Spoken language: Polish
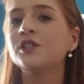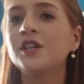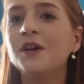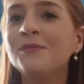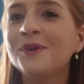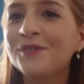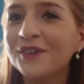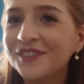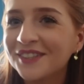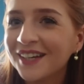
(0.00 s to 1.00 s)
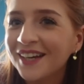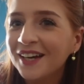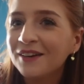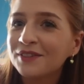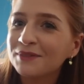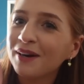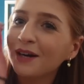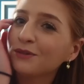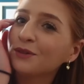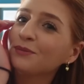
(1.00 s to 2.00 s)
szczerze mówiąc w tym
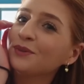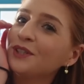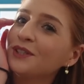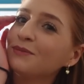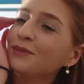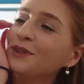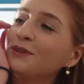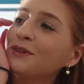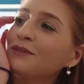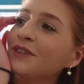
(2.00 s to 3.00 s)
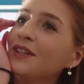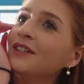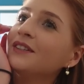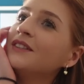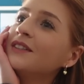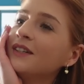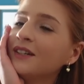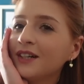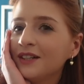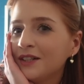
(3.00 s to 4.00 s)
autobusie zmuliło, więc
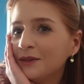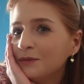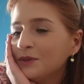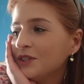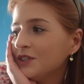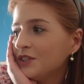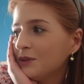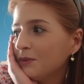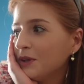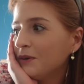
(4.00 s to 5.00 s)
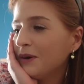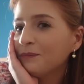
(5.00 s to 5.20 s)
e, chętnie bym się zdrzemnęła.